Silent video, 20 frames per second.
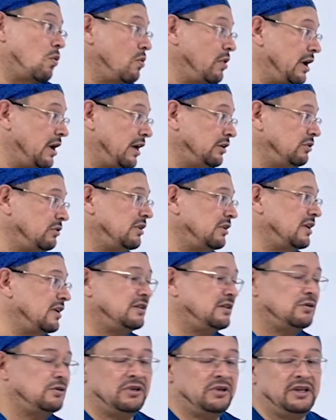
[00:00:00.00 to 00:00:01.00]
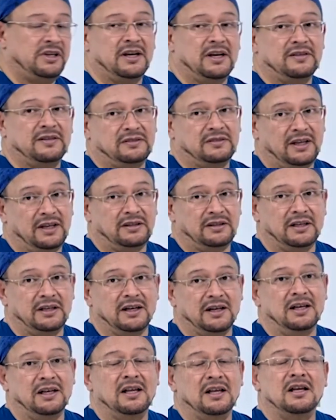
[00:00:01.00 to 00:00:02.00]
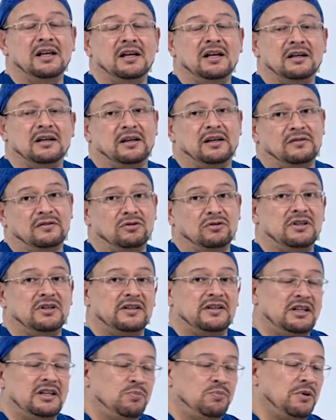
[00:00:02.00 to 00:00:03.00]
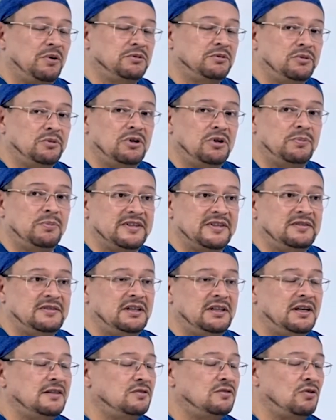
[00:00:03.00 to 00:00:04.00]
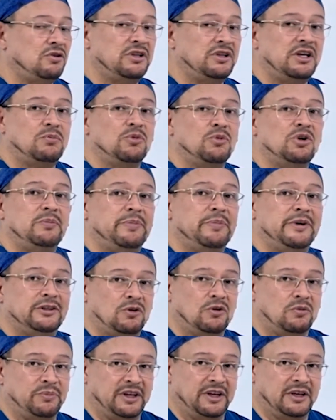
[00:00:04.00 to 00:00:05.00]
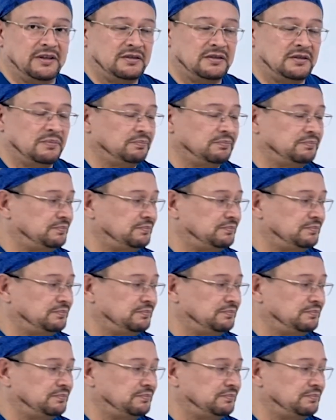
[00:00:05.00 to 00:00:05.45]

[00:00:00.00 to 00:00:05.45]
o un año, la cirugía estética, que son las lipoabdominoplastías o dermolipectomías.